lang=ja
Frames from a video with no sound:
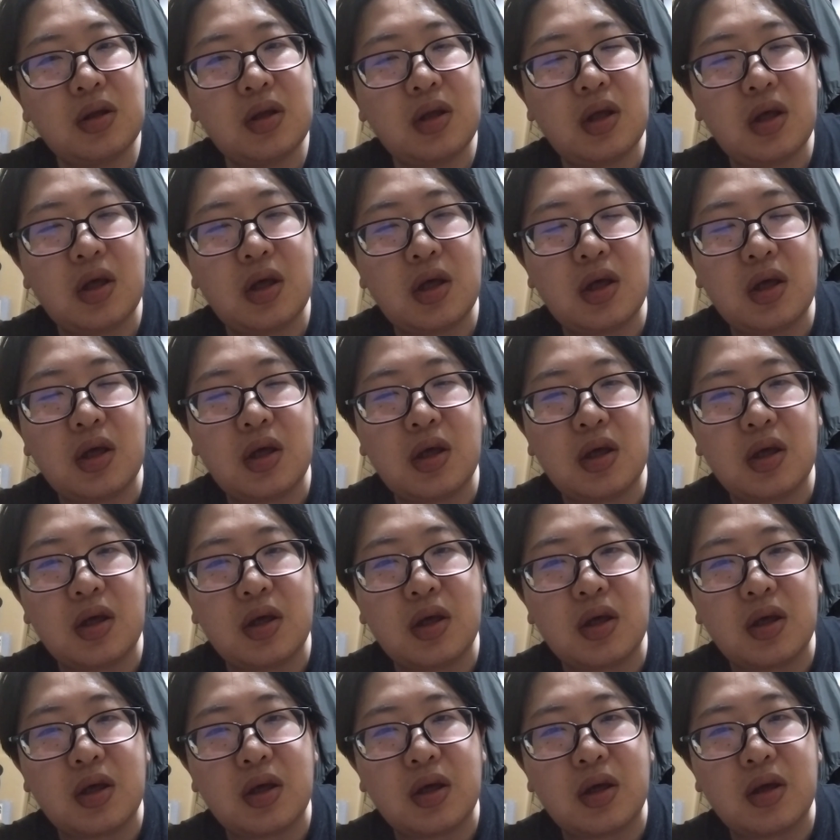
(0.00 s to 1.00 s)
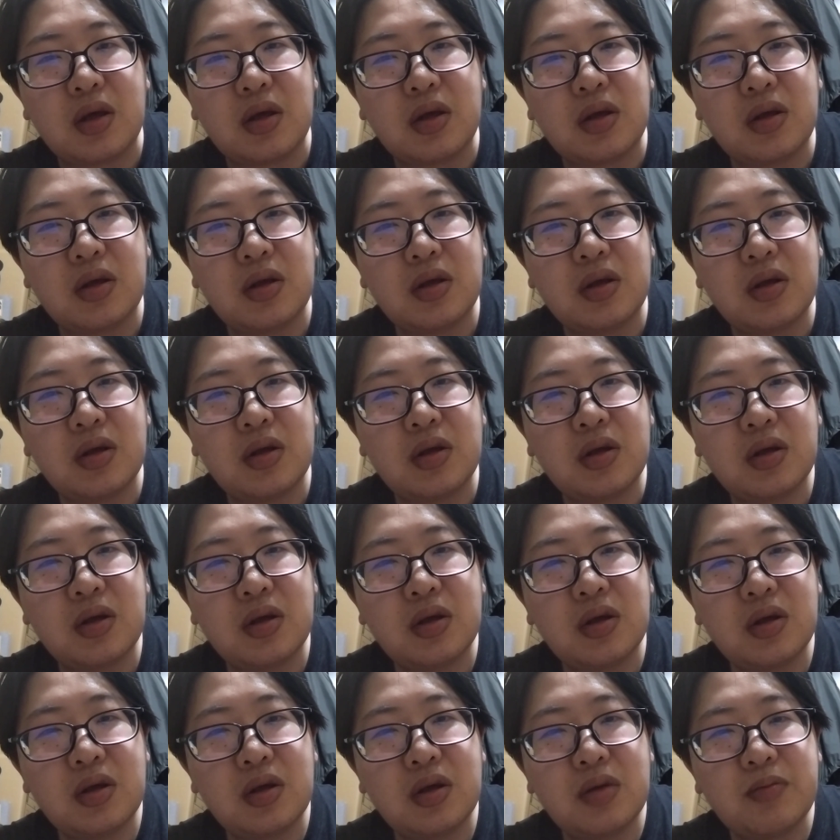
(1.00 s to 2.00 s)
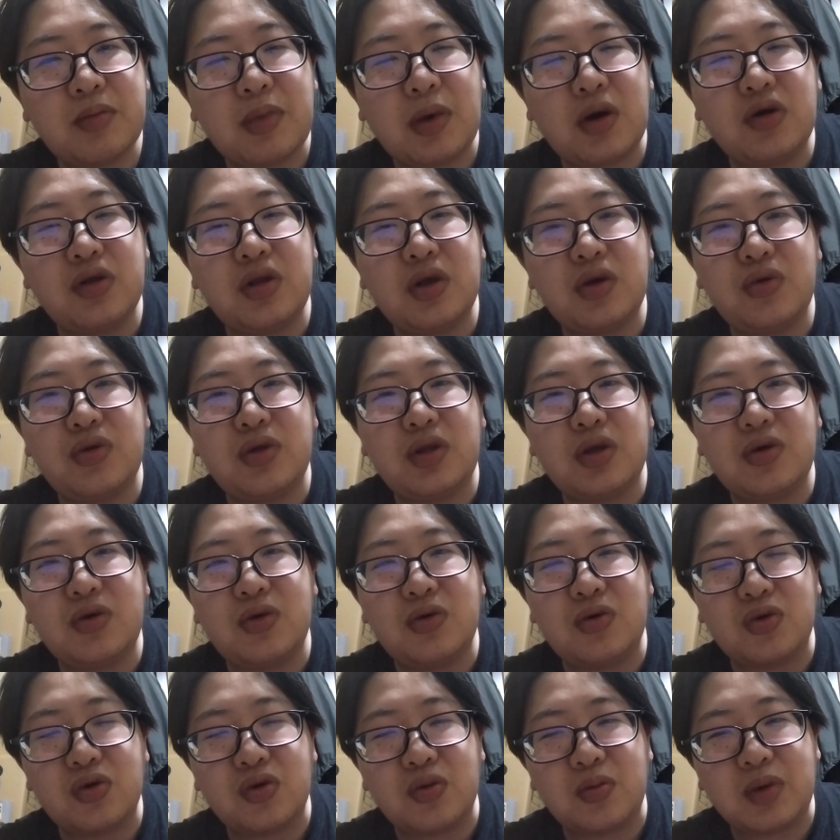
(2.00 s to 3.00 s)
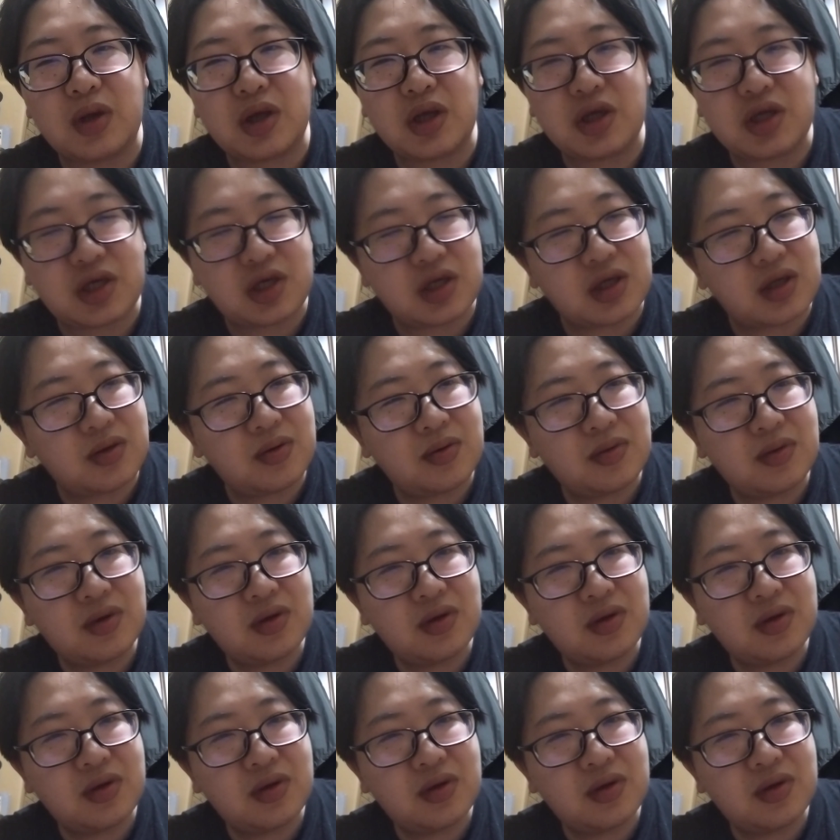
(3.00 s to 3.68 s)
で、爆弾降ってくることもないし、